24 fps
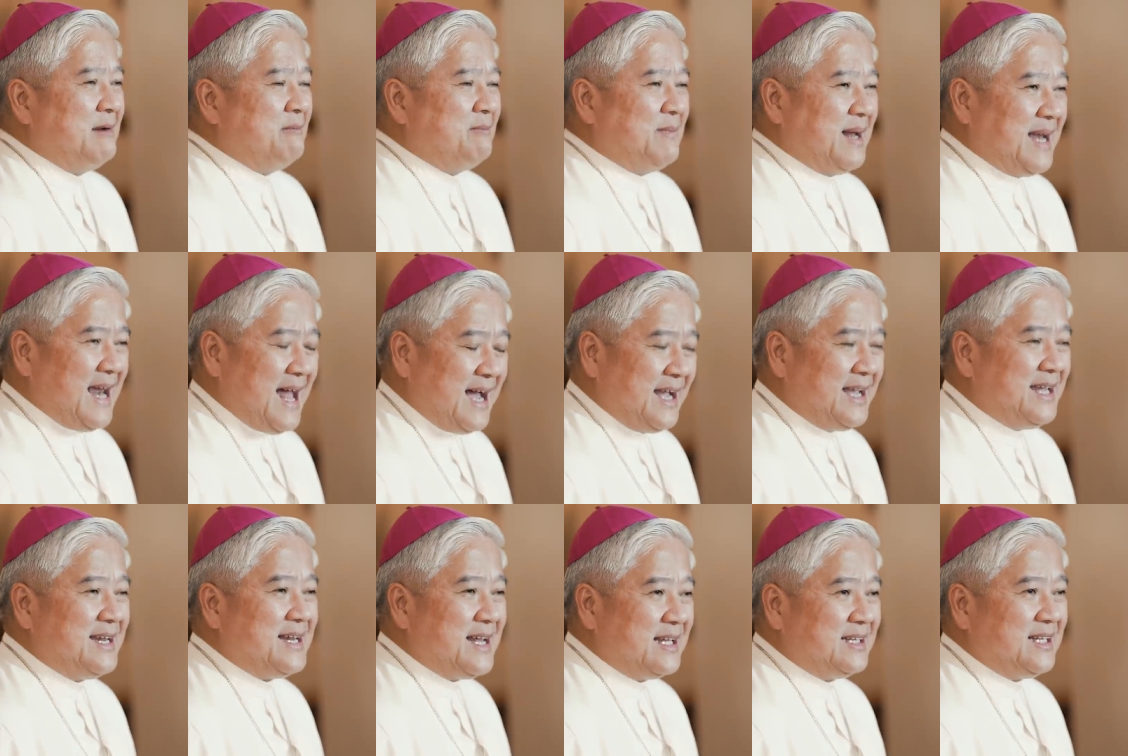
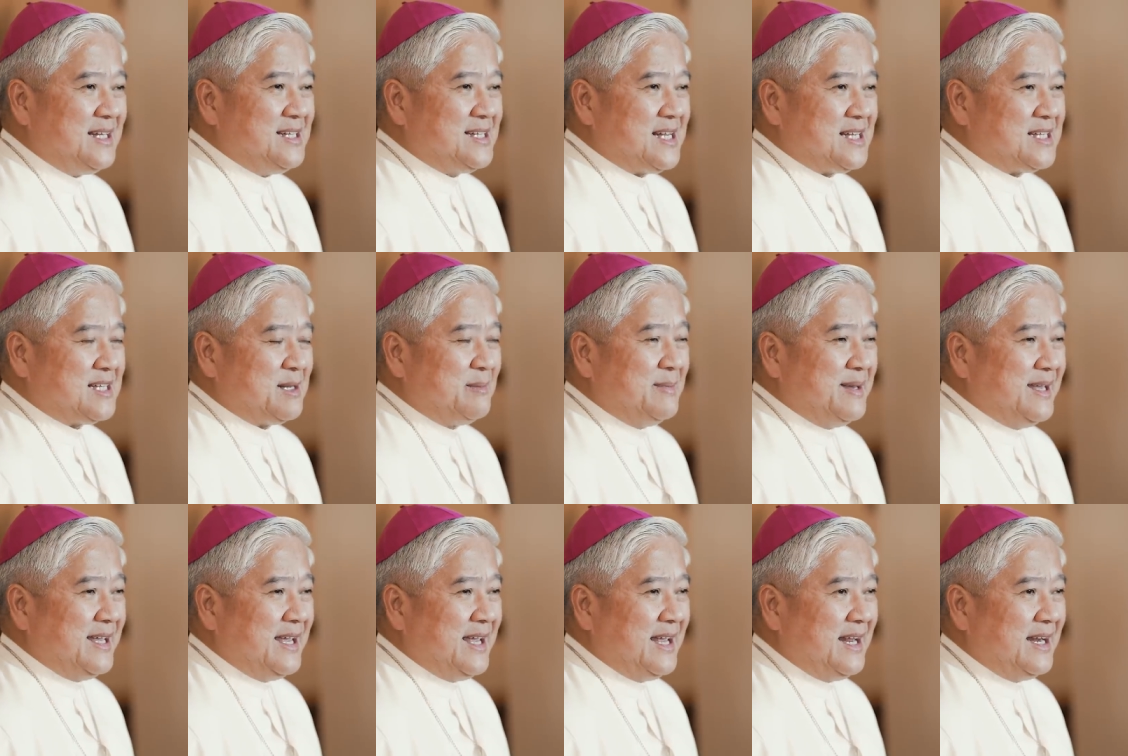palagi nating
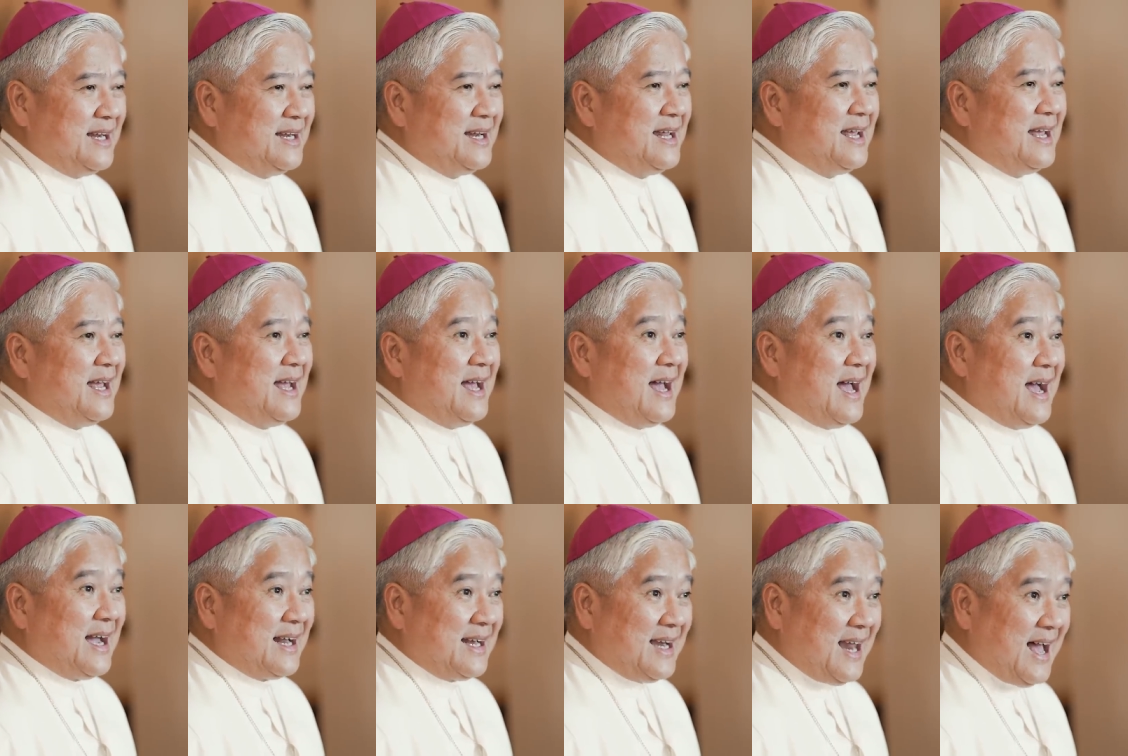sasabihin,
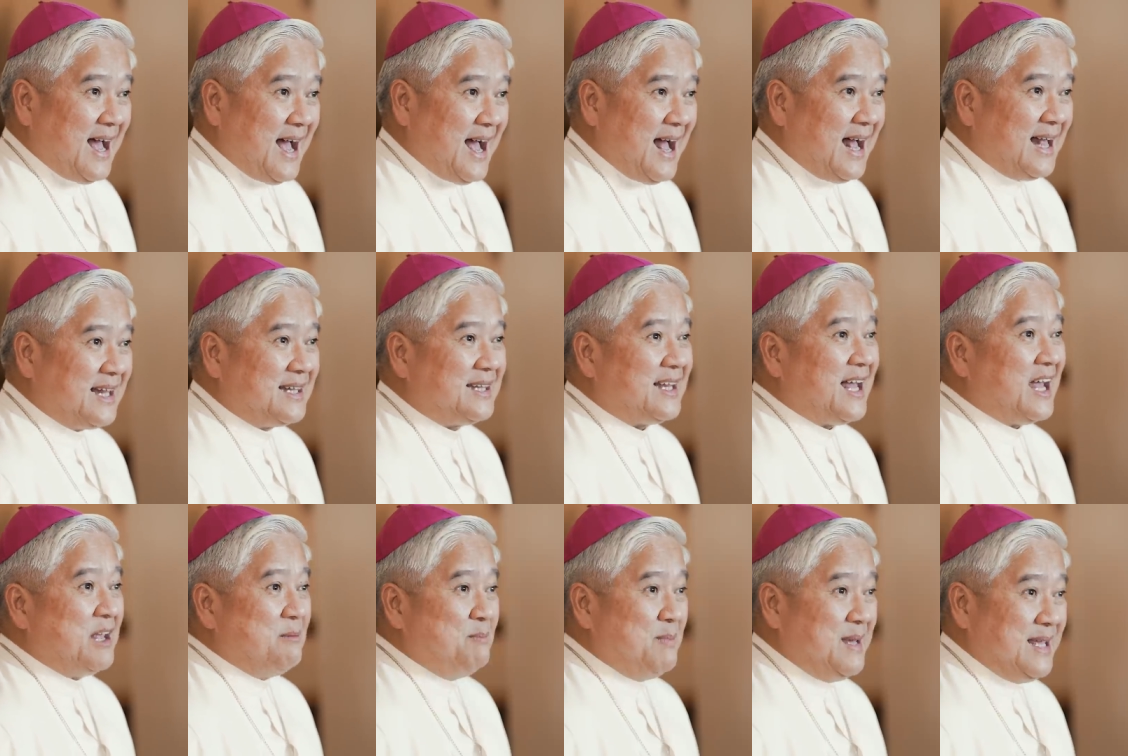ang lahat
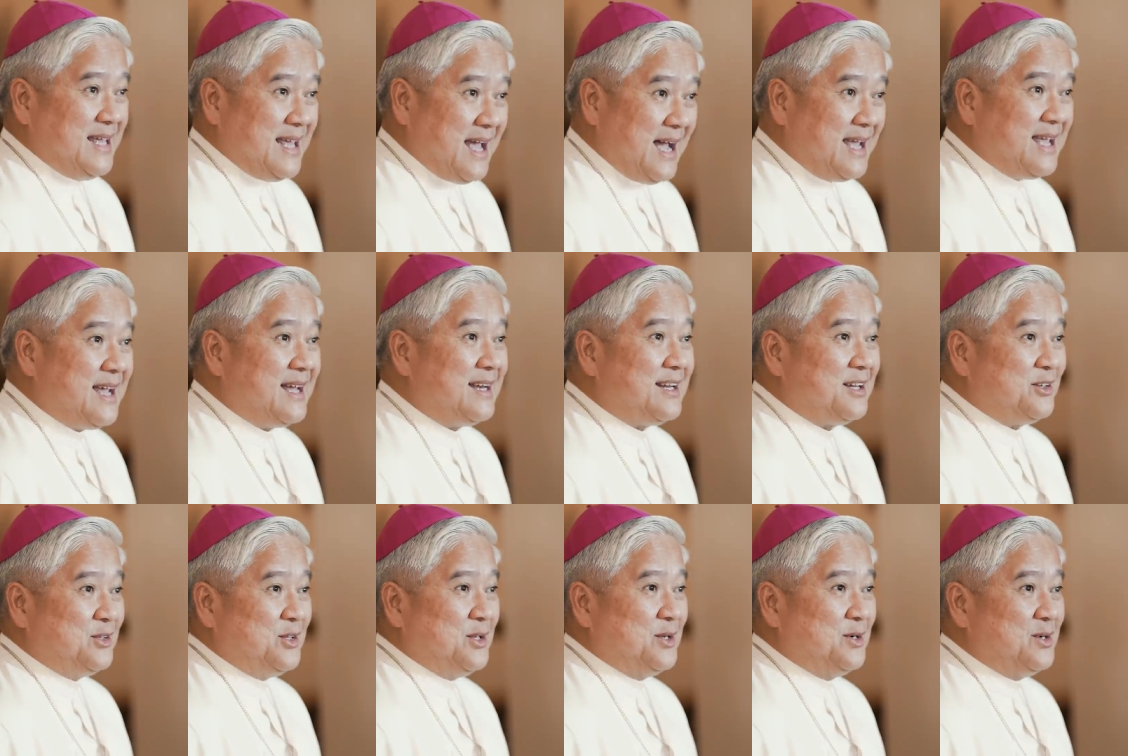ay biyaya
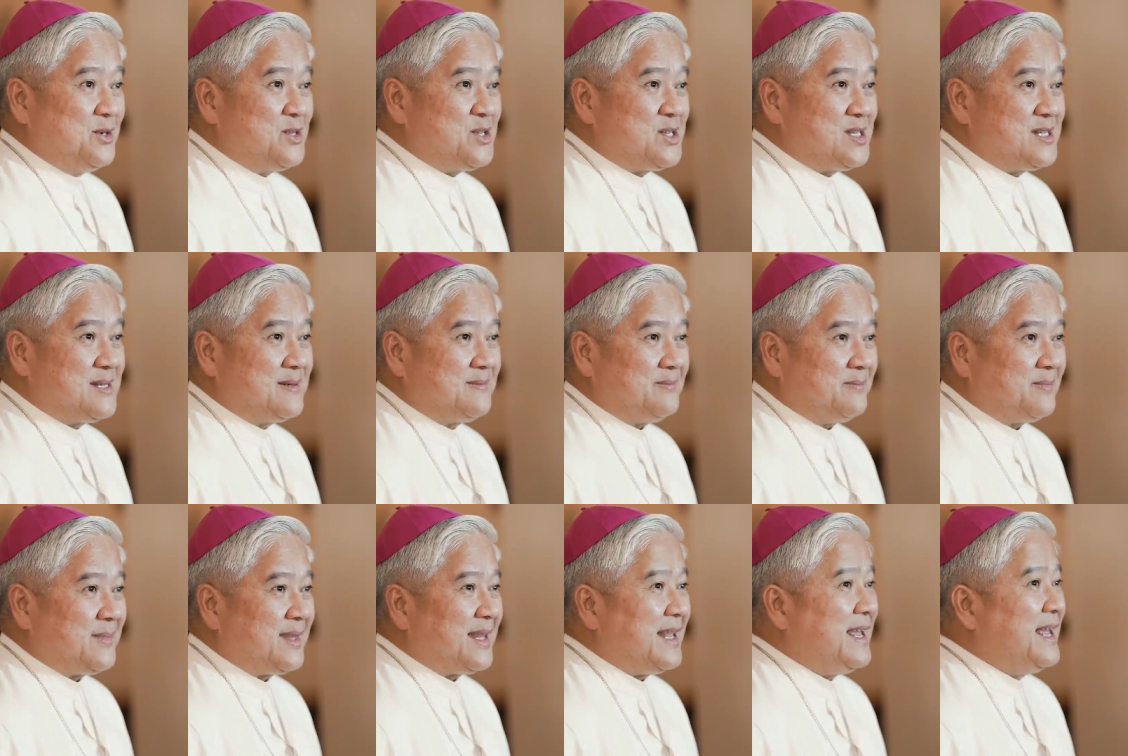ng Diyos.
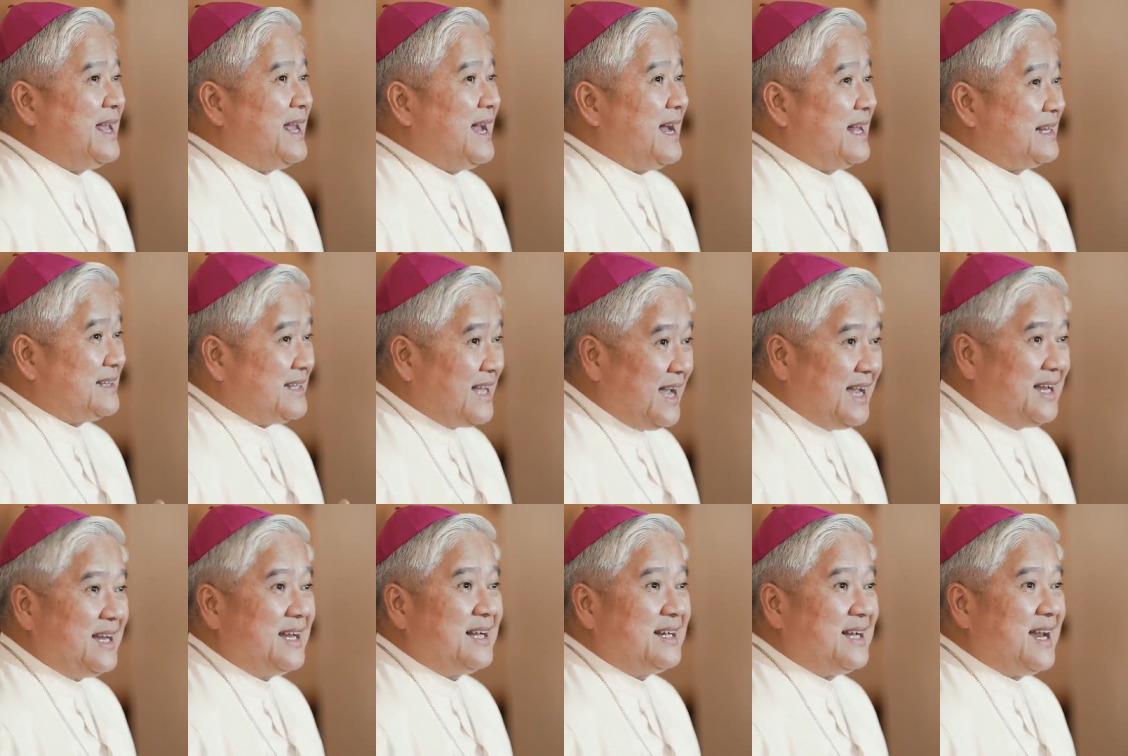At
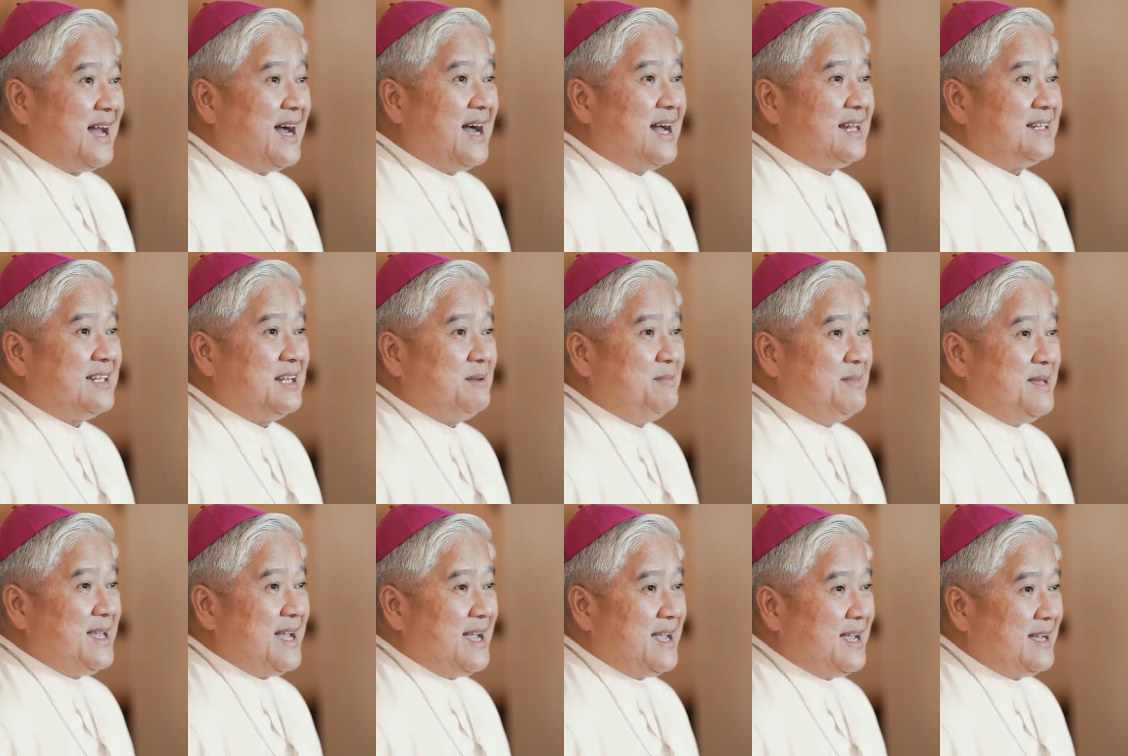dahil ang lahat ay
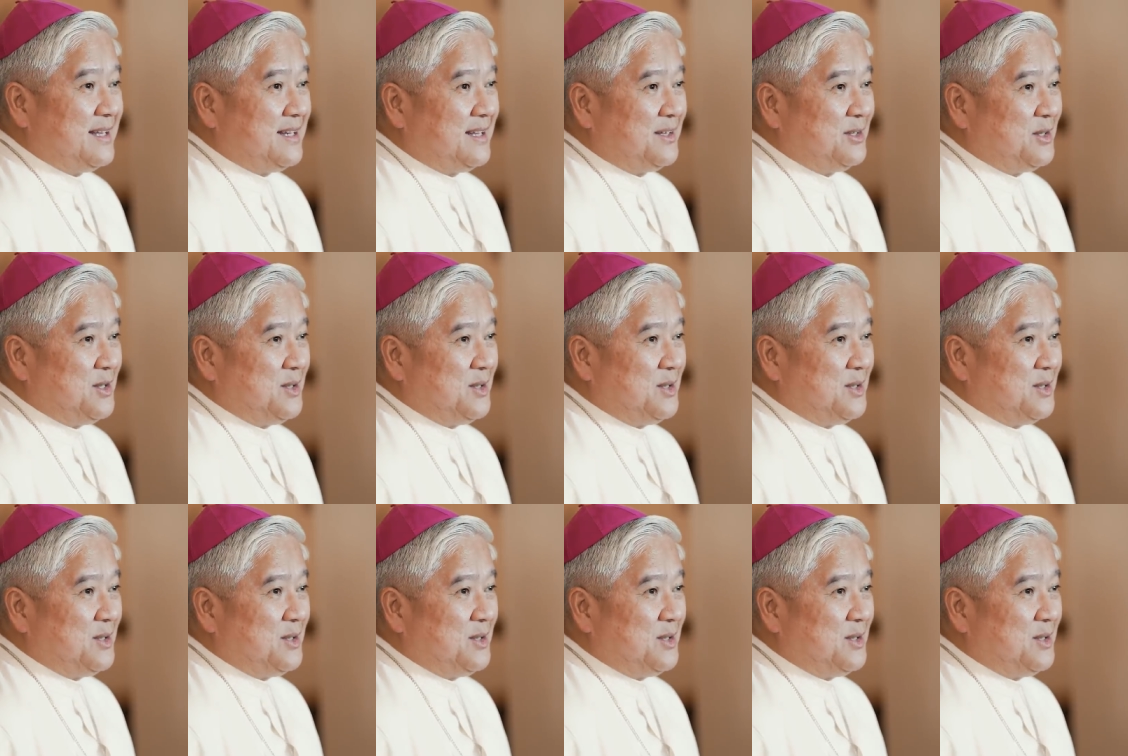biyaya ng